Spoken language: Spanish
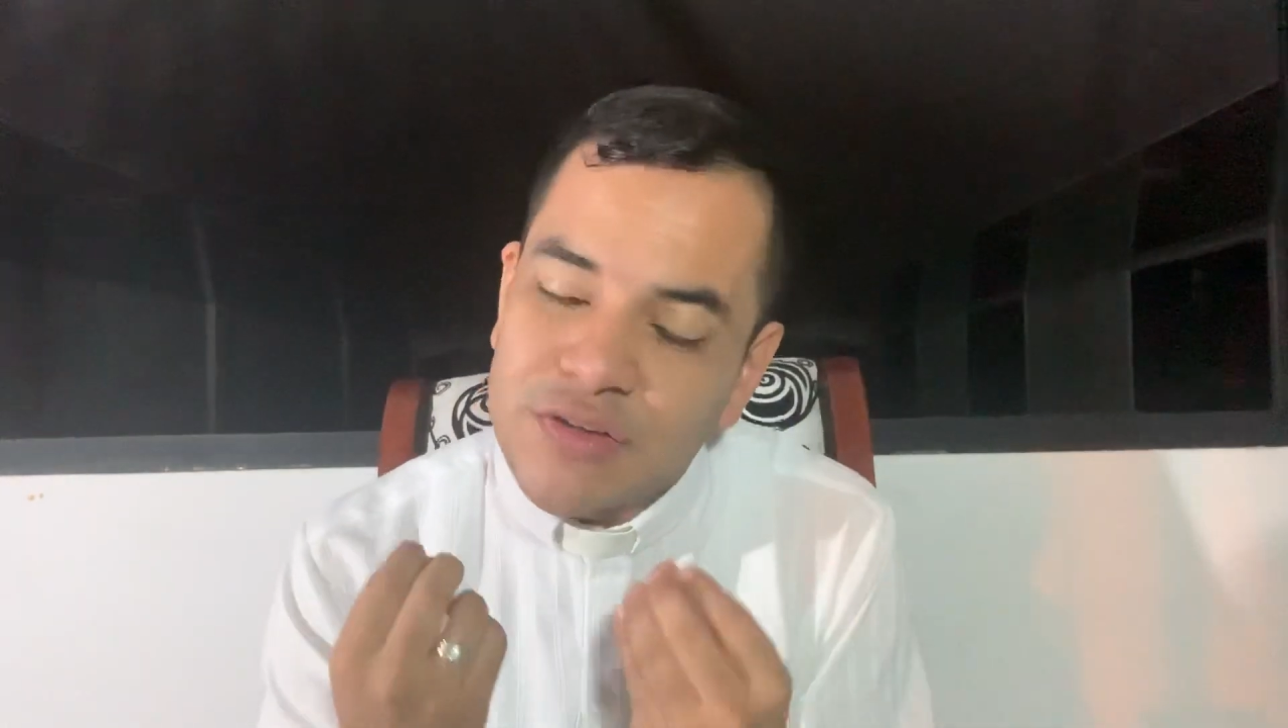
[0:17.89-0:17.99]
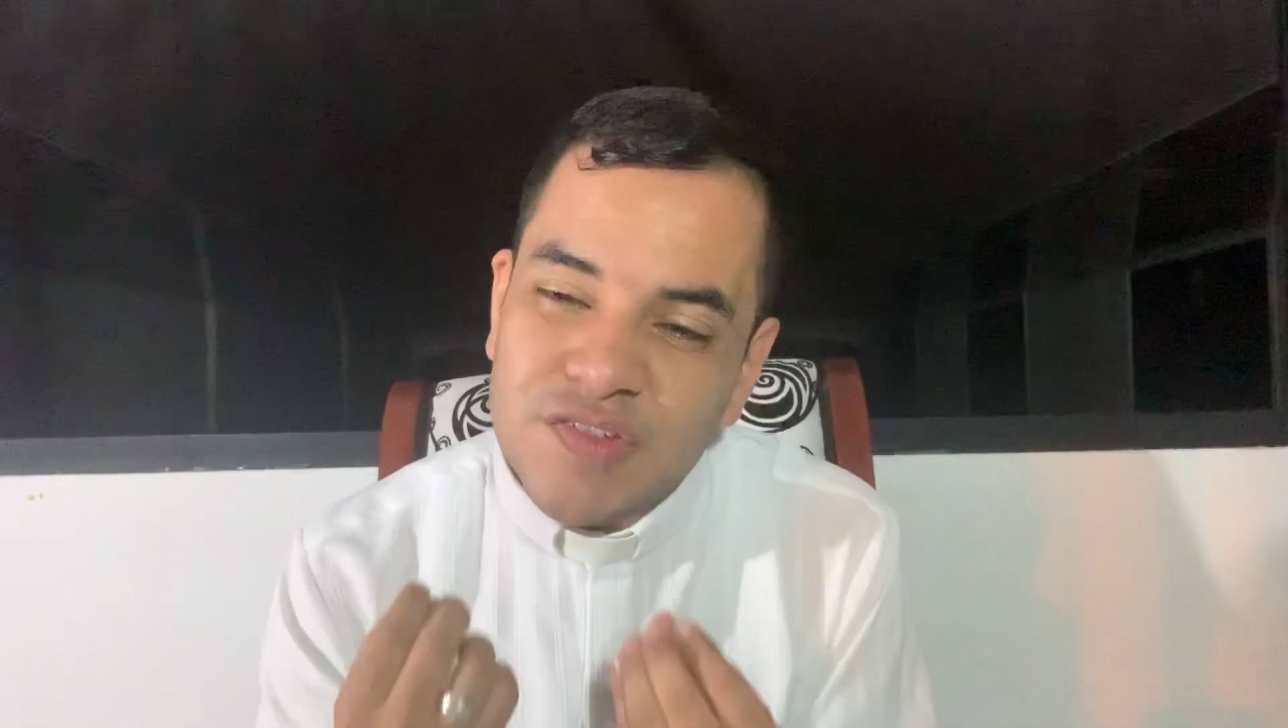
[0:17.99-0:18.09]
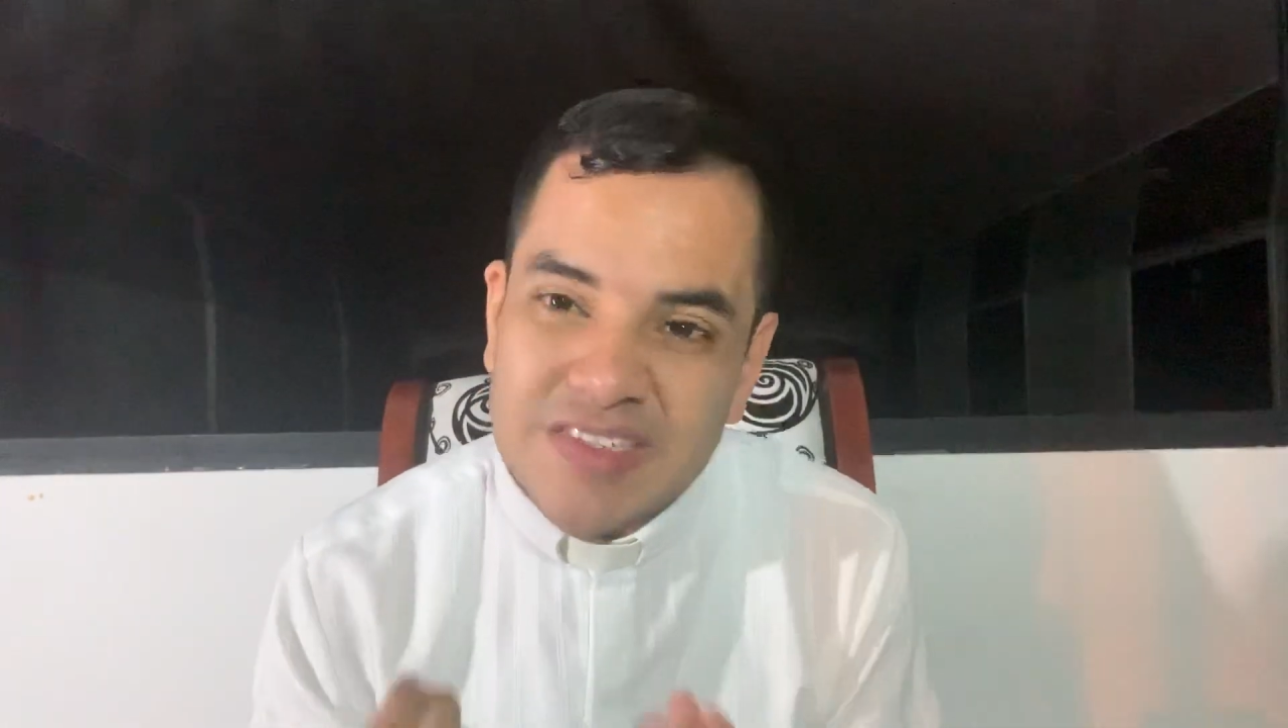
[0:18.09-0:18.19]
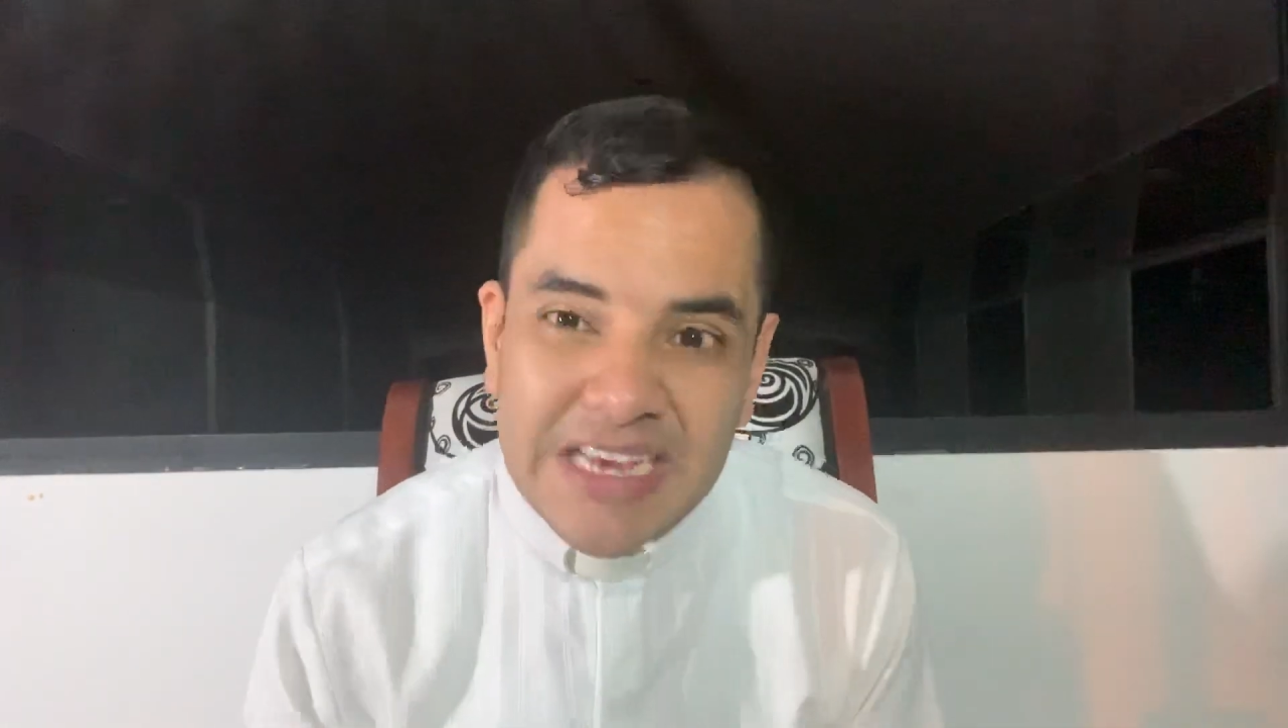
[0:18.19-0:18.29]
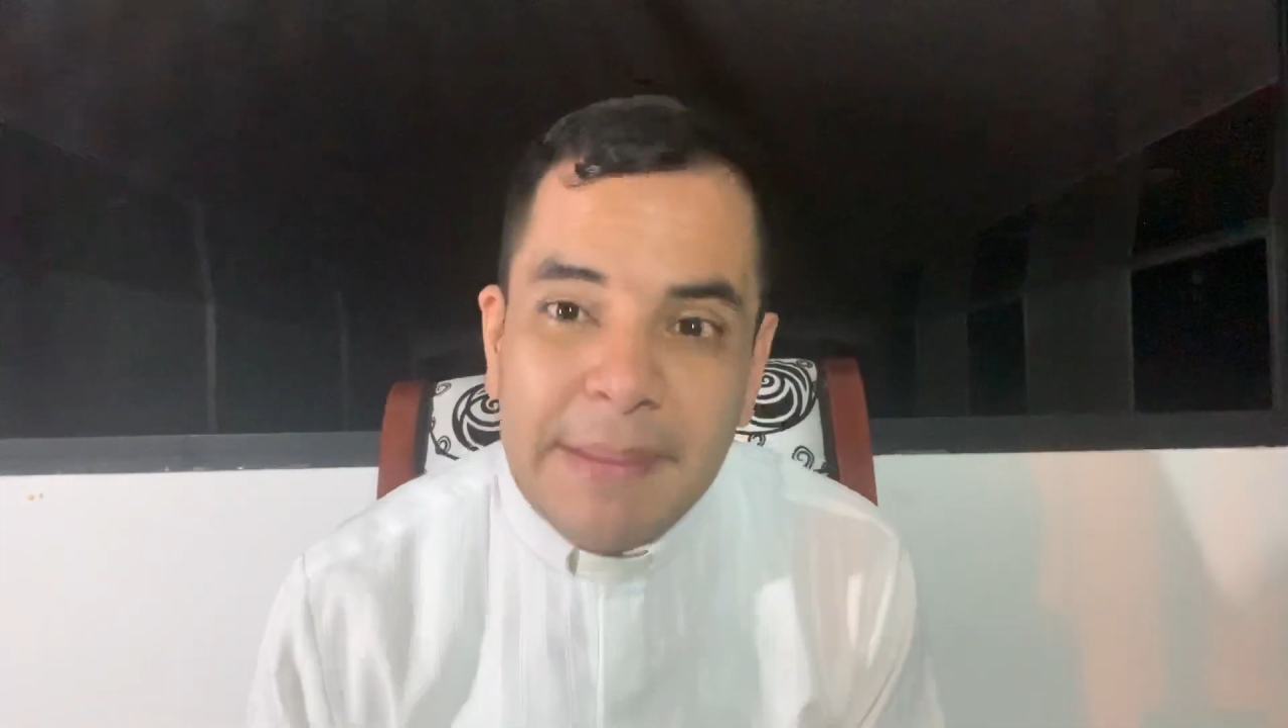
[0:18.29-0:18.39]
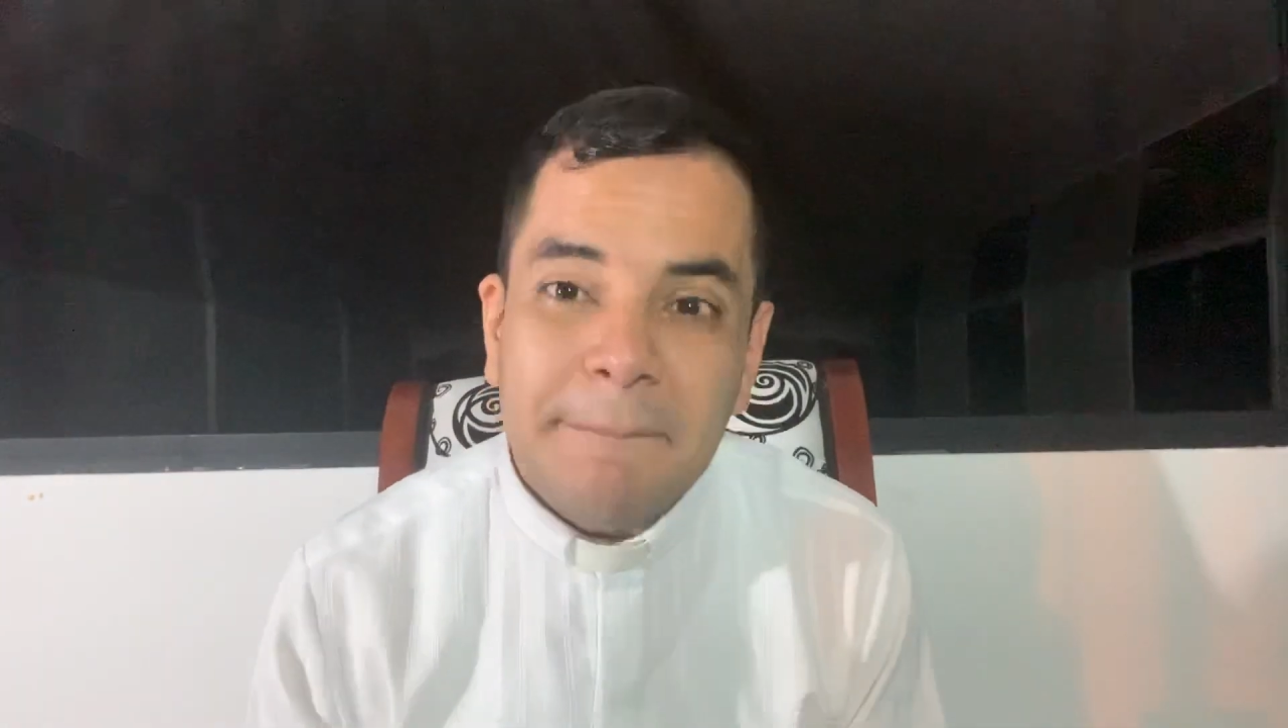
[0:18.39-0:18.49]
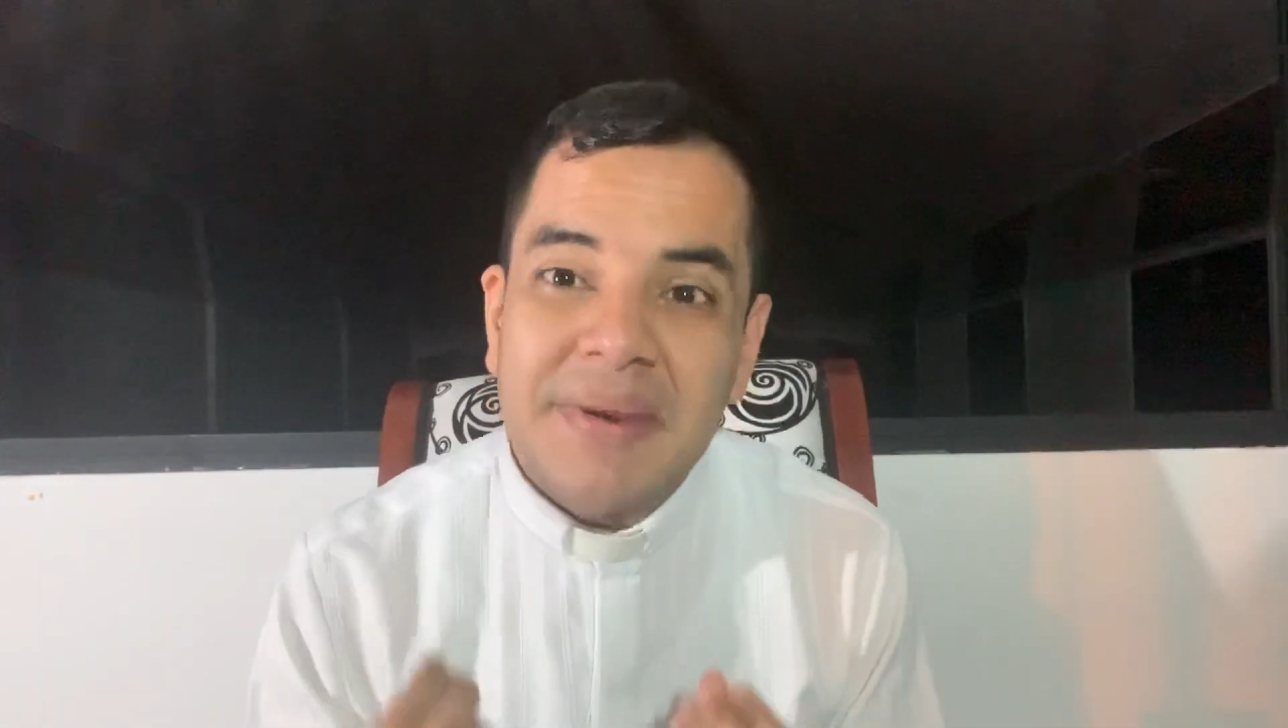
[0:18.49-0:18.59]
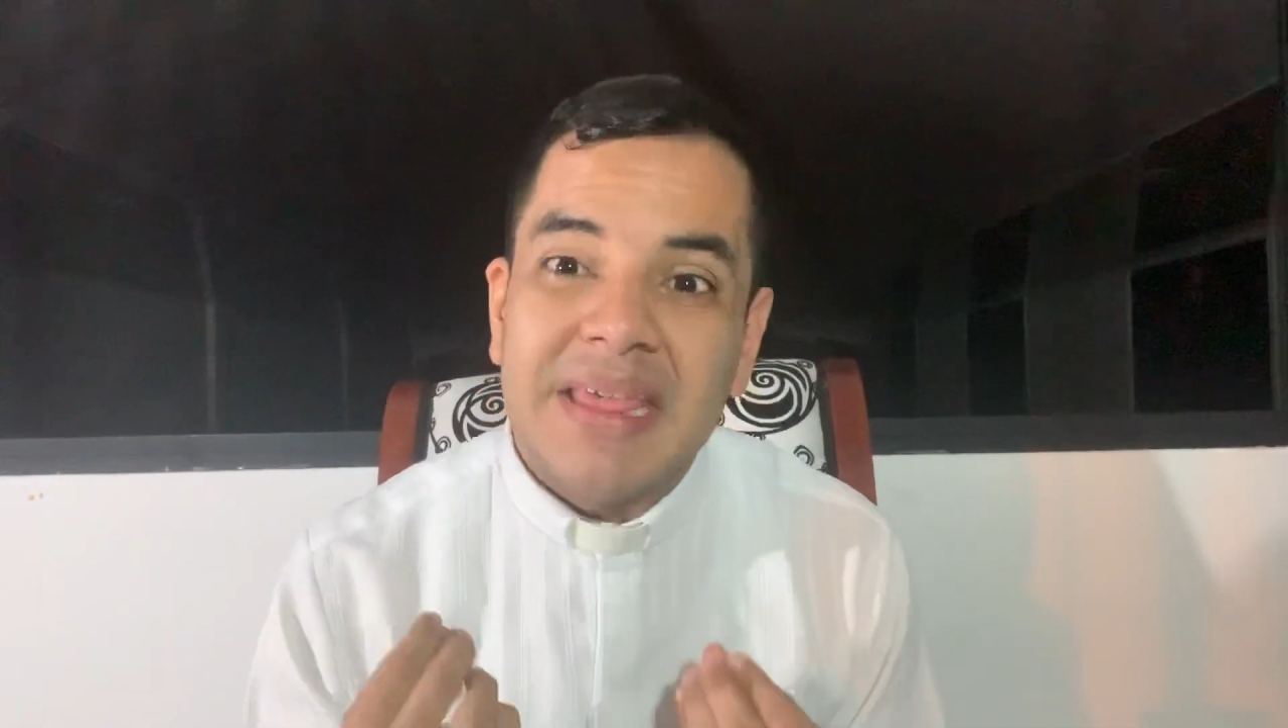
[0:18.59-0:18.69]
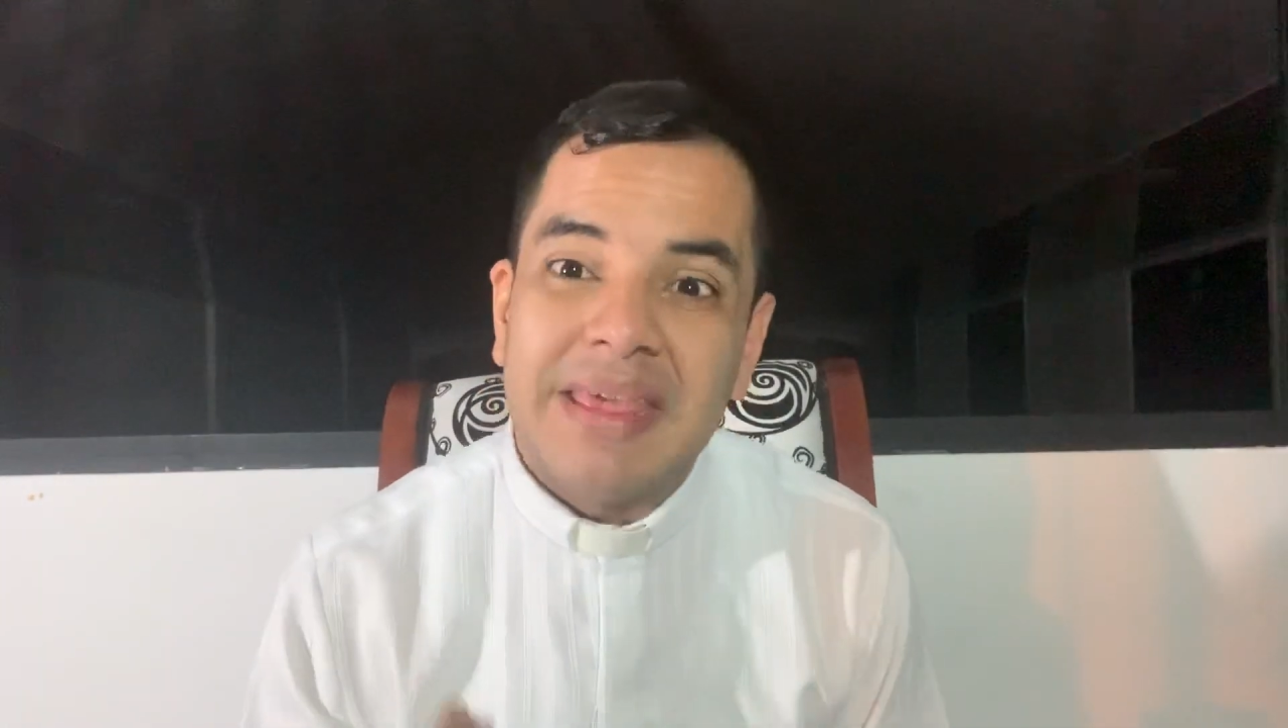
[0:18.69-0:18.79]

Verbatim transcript: siempre